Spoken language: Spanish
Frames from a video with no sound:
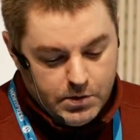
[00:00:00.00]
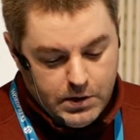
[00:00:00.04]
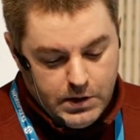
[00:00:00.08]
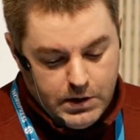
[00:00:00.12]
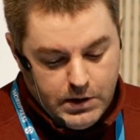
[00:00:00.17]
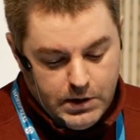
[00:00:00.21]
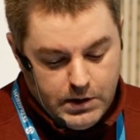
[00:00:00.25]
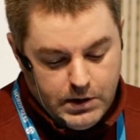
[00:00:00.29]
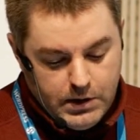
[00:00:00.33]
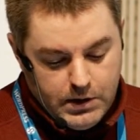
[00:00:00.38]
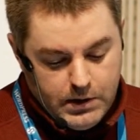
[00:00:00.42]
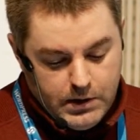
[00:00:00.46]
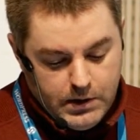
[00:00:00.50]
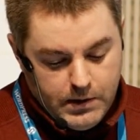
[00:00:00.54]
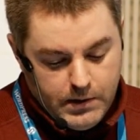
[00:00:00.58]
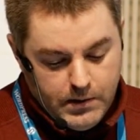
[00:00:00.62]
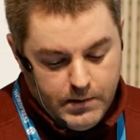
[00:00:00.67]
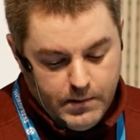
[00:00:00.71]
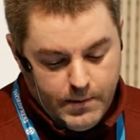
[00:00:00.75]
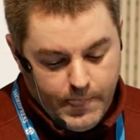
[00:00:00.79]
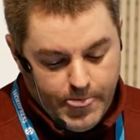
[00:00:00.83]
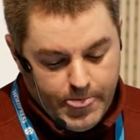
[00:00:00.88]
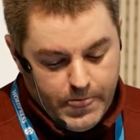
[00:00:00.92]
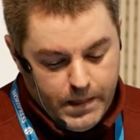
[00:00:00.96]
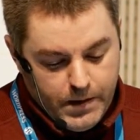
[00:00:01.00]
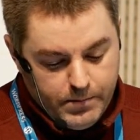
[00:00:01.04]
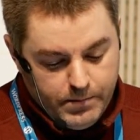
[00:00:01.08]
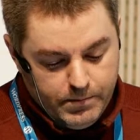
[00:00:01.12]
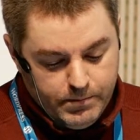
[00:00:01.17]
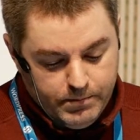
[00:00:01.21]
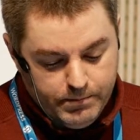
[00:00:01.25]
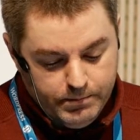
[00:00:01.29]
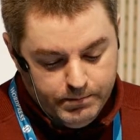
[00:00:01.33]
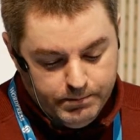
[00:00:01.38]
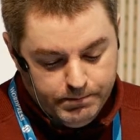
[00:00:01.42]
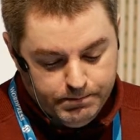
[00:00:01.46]
Eh,
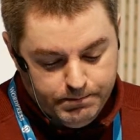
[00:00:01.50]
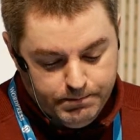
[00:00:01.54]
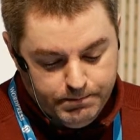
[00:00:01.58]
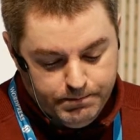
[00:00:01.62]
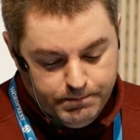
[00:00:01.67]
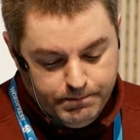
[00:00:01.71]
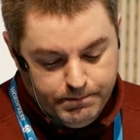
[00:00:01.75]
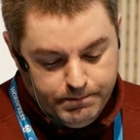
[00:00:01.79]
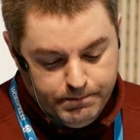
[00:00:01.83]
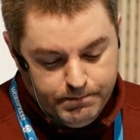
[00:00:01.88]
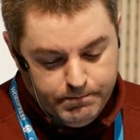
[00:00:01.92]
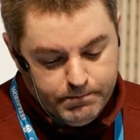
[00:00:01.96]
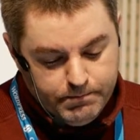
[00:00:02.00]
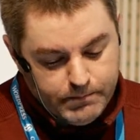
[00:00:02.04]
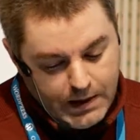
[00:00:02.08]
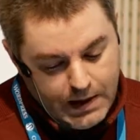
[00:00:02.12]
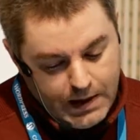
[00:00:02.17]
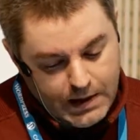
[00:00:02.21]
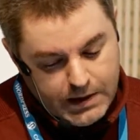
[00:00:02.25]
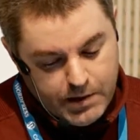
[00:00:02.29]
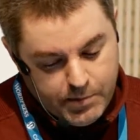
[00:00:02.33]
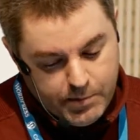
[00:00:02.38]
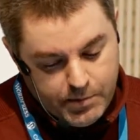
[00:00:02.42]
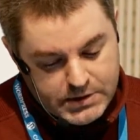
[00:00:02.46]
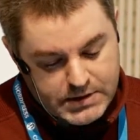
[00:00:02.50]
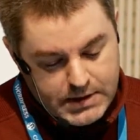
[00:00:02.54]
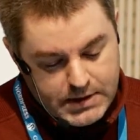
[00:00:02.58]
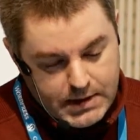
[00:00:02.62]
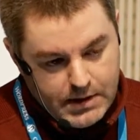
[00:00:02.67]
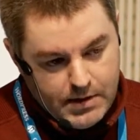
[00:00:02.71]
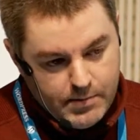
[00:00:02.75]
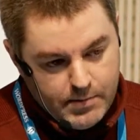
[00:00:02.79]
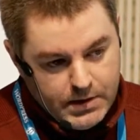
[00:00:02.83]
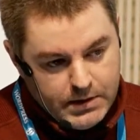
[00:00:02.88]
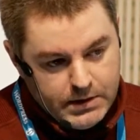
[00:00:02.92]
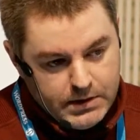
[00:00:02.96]
mm, hay que pensar
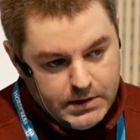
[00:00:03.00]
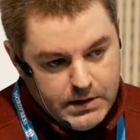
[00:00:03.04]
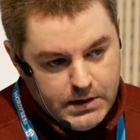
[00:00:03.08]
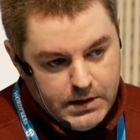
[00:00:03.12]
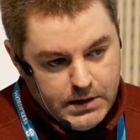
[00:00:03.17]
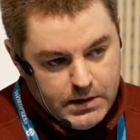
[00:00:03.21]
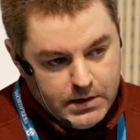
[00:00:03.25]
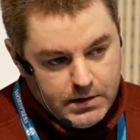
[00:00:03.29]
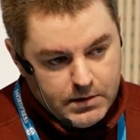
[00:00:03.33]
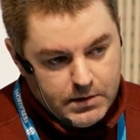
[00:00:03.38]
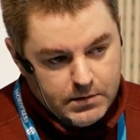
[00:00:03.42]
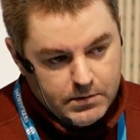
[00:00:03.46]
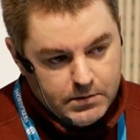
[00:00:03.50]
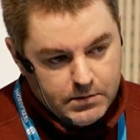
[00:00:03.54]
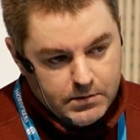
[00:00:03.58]
en la plantilla.